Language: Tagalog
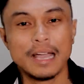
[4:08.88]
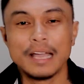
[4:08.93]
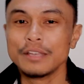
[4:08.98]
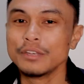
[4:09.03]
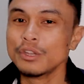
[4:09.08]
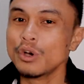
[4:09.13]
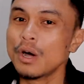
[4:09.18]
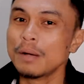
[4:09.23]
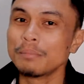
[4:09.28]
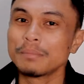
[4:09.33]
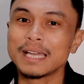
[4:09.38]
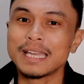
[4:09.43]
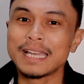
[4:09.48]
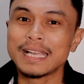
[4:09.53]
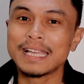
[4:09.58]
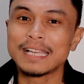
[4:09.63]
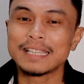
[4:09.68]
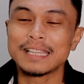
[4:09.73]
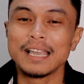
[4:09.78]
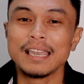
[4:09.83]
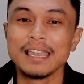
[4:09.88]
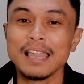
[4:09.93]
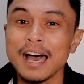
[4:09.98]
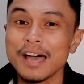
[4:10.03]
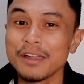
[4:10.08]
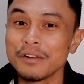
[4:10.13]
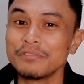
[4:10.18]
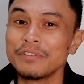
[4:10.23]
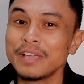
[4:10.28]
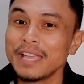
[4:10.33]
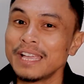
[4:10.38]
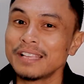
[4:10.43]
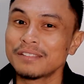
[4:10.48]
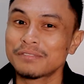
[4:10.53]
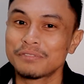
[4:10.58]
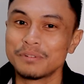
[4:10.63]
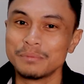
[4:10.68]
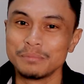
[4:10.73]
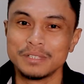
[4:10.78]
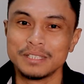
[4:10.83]
I know I'm gonna get a lot of
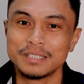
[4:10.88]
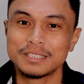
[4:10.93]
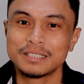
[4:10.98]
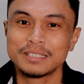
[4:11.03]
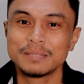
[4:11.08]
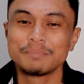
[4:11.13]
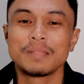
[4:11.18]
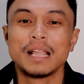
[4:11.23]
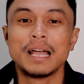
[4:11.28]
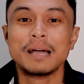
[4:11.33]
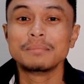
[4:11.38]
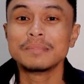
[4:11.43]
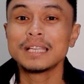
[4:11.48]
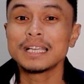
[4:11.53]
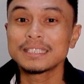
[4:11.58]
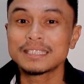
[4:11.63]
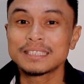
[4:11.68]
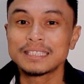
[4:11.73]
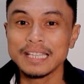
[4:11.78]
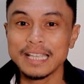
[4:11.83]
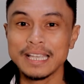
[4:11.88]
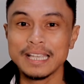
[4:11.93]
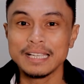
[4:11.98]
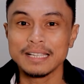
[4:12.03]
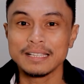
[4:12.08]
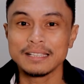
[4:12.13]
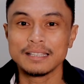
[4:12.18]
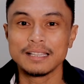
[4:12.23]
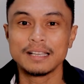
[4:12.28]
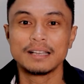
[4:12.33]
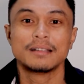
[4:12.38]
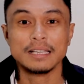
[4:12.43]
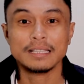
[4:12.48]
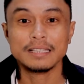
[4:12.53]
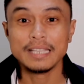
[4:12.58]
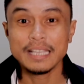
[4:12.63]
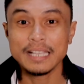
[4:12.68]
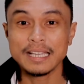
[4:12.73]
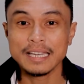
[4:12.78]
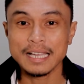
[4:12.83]
hate from this. I'm not saying na
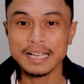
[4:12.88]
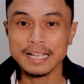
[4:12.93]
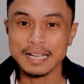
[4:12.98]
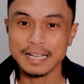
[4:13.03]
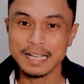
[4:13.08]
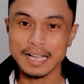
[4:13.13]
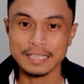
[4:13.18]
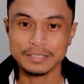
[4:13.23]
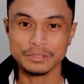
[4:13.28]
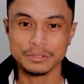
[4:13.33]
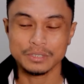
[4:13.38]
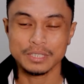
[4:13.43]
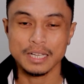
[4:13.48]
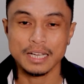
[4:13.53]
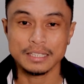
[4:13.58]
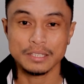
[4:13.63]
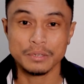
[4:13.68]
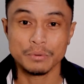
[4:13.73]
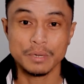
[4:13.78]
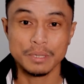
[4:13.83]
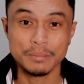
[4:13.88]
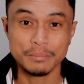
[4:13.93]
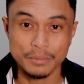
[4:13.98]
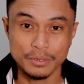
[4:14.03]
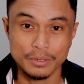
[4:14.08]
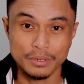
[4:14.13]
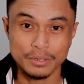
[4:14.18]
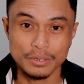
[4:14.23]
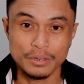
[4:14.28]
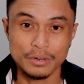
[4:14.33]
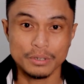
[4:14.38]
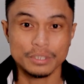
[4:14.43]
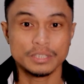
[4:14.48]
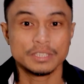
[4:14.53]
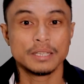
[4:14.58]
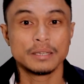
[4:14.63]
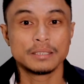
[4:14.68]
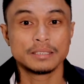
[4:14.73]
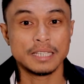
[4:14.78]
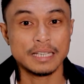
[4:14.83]
hindi ka nagagasto sa katawan mo or
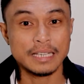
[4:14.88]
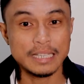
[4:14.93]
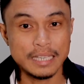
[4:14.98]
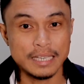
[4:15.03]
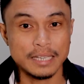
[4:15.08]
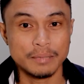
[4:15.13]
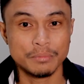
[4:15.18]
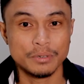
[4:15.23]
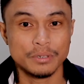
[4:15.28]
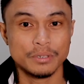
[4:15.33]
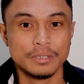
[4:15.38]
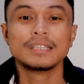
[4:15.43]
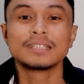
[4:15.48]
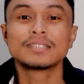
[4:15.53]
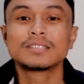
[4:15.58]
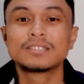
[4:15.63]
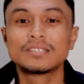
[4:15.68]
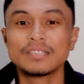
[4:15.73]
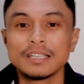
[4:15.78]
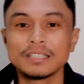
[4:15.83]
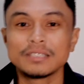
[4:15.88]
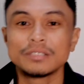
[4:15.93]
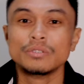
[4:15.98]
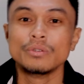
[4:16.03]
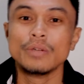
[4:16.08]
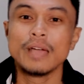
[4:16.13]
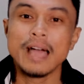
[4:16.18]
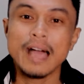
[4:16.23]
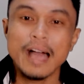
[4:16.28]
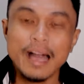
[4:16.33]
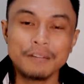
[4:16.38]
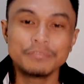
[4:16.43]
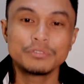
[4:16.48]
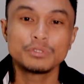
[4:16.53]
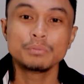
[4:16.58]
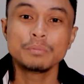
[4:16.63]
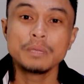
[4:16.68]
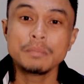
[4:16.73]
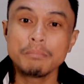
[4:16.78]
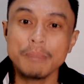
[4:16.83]
sa sarili mo. It's just you have
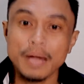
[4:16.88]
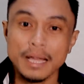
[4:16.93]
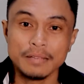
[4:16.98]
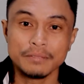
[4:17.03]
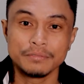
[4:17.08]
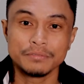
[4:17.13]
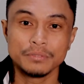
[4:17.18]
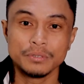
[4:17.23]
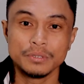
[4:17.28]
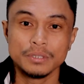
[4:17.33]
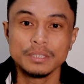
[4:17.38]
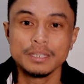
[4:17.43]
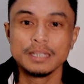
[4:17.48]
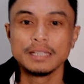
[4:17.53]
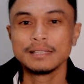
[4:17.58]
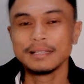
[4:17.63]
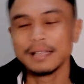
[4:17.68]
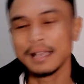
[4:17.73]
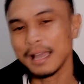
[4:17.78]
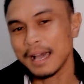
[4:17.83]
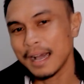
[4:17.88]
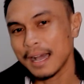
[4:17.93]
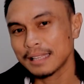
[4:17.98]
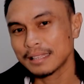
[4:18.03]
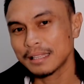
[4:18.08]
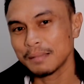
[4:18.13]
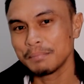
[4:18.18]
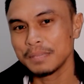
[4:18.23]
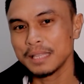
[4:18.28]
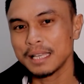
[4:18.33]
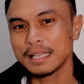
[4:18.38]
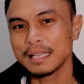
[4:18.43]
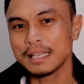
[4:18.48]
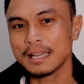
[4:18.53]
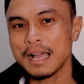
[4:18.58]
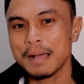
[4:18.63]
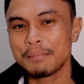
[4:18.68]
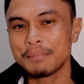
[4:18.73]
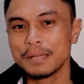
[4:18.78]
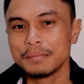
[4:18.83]
to be mindful na lahat ng
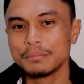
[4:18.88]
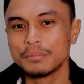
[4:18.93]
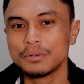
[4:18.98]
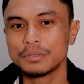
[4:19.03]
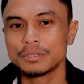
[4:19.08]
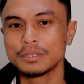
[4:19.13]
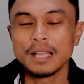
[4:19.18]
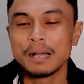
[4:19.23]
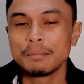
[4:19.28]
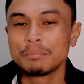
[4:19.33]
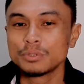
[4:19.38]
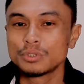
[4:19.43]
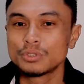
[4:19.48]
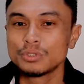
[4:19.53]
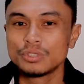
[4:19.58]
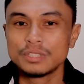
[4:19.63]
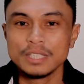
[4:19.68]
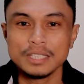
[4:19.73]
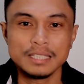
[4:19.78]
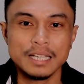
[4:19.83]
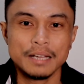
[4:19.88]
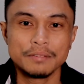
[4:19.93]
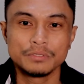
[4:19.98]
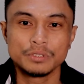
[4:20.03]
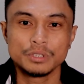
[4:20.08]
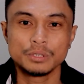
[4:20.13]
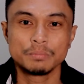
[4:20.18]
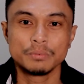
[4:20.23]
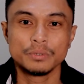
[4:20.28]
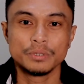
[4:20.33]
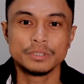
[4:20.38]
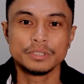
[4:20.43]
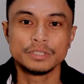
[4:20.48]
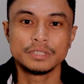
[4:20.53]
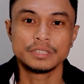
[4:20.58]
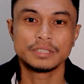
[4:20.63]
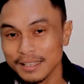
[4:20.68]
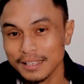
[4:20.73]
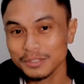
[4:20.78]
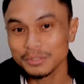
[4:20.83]
pinaghirapan mo tapos you just have to splurge
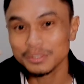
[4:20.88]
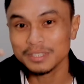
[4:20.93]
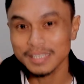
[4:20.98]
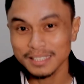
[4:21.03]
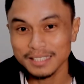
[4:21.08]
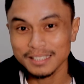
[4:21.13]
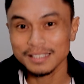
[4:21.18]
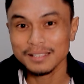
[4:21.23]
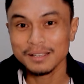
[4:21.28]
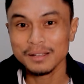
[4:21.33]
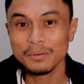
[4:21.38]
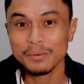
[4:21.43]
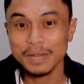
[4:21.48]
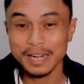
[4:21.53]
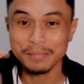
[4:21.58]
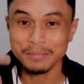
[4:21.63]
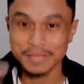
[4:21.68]
it. Can you see what I